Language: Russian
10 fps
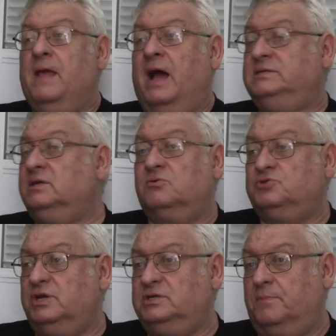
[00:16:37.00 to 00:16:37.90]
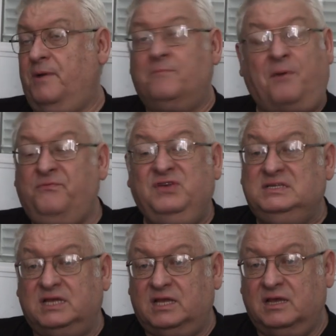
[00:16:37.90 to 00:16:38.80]
Один уже по, по
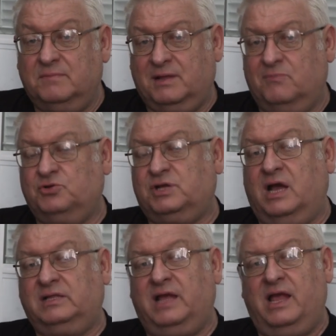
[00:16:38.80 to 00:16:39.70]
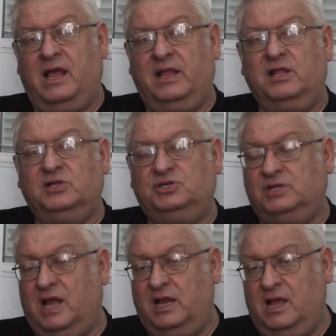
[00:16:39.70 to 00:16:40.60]
физике, потому что когда они
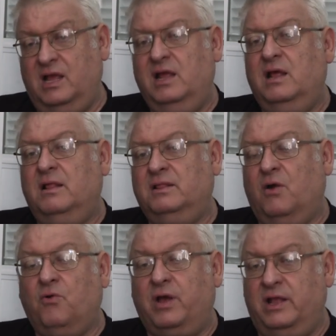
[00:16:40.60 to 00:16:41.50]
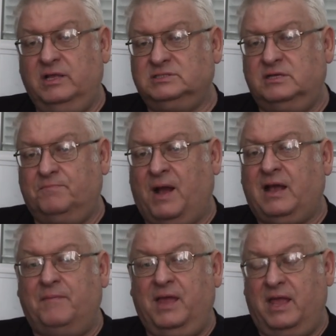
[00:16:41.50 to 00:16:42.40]
начинали, наукой они,
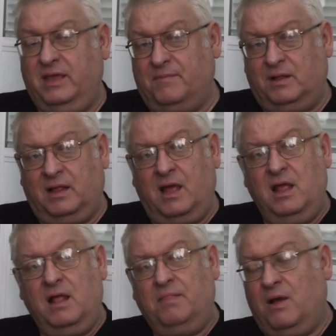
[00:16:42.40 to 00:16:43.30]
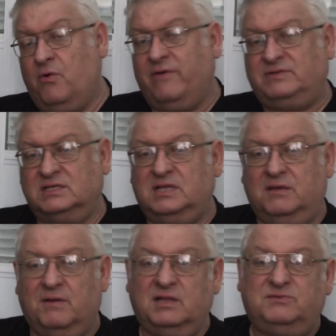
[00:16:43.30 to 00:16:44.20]
пока меня не было, наукой все
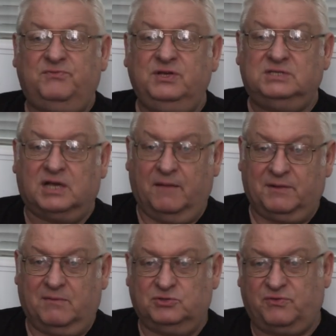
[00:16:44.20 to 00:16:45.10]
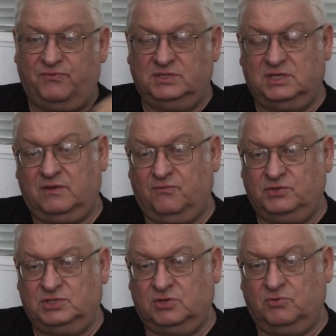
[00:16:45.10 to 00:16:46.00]
занимались физикой, потому что физики
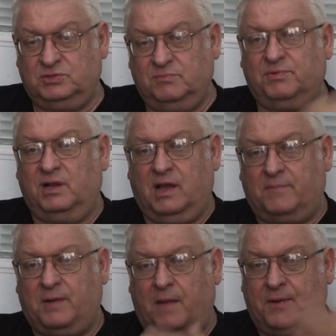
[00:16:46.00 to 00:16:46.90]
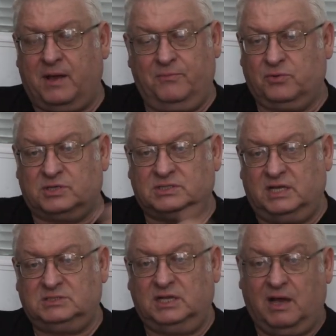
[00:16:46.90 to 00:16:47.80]
в институте были, а, а по
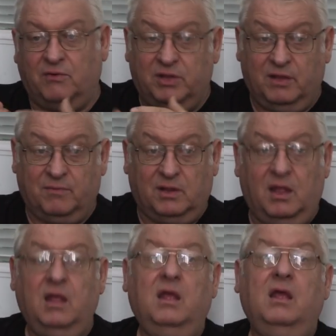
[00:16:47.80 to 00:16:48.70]
компьютер-сайенс никого не было.